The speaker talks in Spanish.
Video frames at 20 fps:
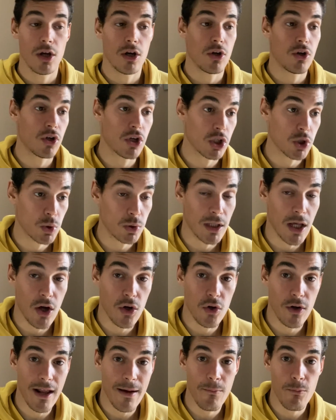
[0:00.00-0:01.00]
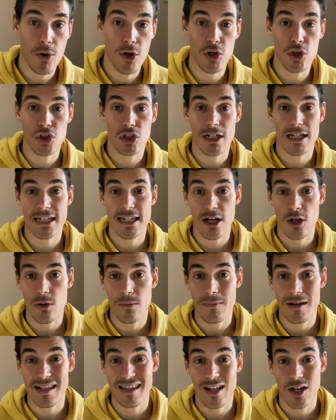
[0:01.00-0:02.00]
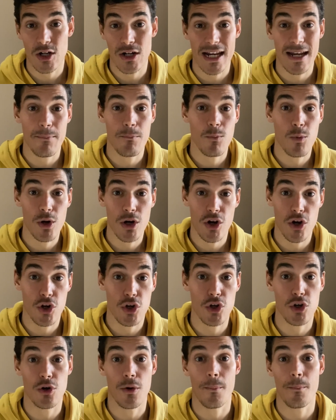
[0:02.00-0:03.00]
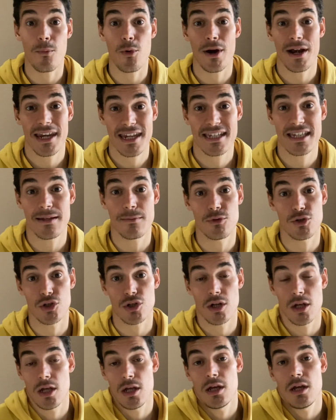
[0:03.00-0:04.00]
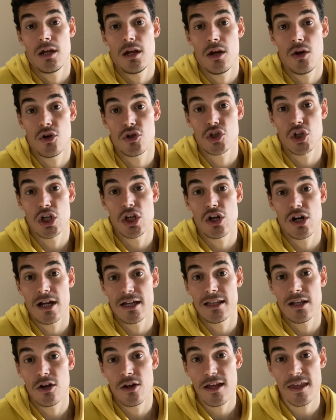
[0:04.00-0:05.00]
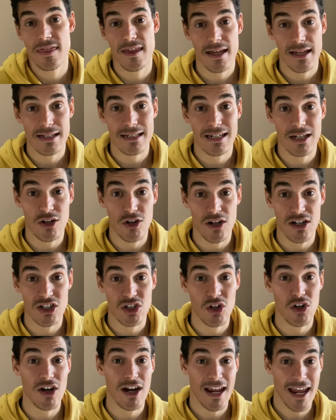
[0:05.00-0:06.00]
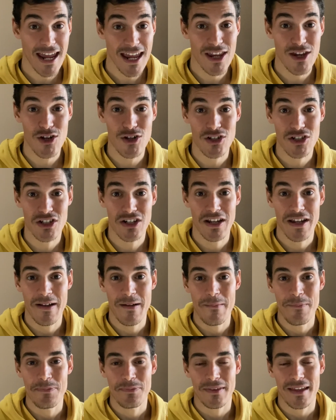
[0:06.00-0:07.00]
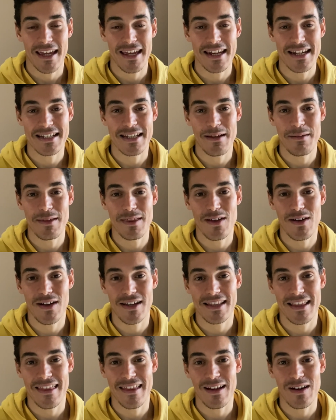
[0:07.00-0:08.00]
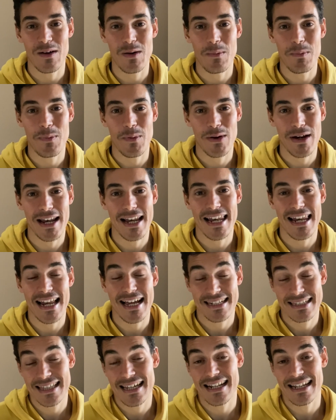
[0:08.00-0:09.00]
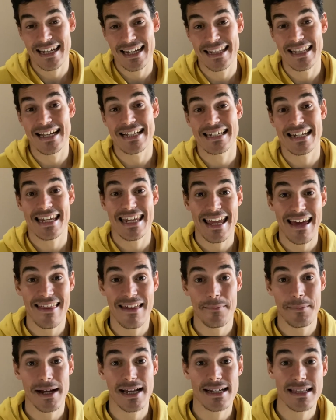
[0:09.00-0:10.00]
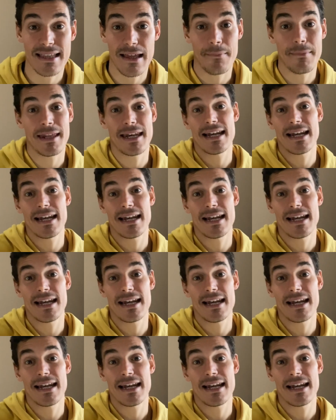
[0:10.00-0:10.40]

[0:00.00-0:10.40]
Los resultados no eran buenos y se convirtieron en buenos no, buenísimos. Y no soy yo el que te lo dice, sino que son ellos en ese vídeo que te dejo por las tarjetas. Y además, también